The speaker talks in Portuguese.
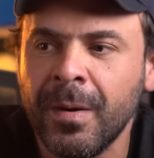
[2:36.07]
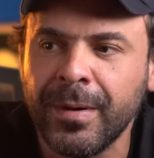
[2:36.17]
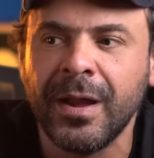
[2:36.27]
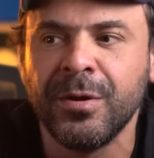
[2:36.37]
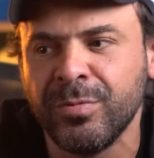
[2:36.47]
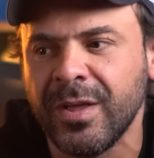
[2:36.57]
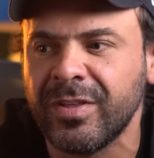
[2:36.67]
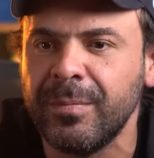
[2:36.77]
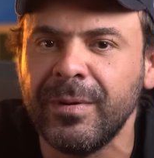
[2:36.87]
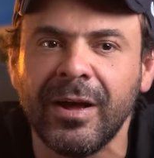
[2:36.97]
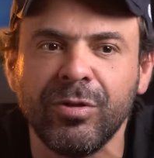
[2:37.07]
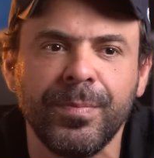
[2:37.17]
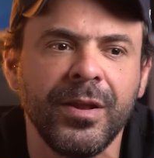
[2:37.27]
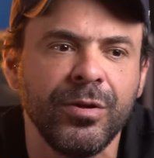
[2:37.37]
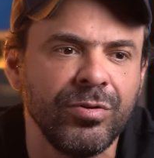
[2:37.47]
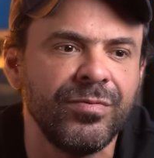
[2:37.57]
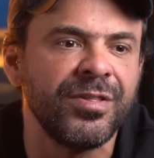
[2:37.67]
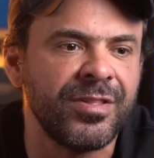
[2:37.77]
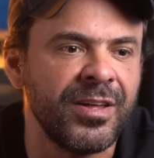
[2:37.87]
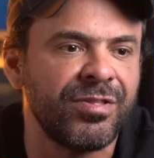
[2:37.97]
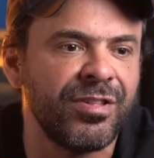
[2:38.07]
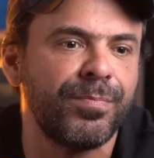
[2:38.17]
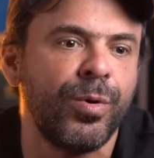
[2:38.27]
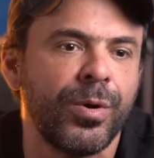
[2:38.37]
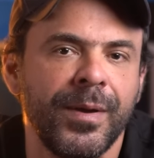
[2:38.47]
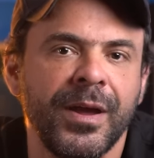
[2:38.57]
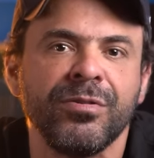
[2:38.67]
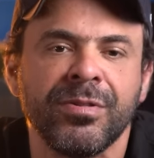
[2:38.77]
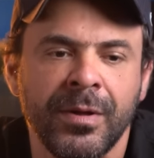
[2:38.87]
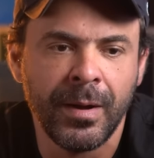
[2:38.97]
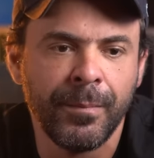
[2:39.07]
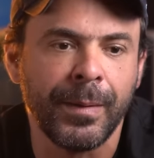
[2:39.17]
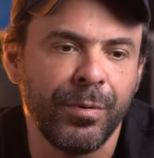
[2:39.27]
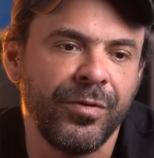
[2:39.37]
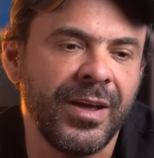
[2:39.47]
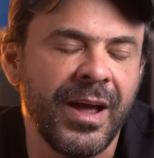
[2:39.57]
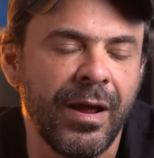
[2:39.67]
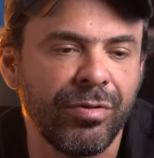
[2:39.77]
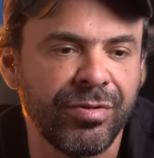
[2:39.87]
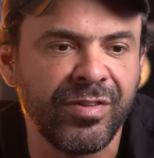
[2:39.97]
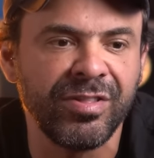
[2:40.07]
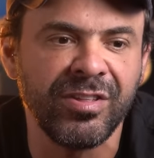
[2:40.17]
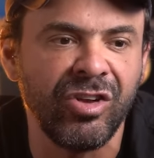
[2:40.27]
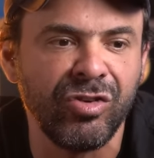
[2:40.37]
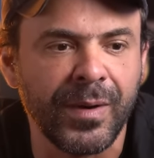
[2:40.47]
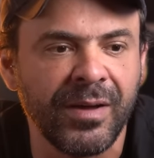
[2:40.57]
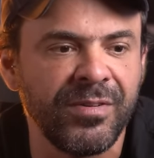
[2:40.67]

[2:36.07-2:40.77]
para em um determinado período você se expor menos para poder ganhar o suficiente para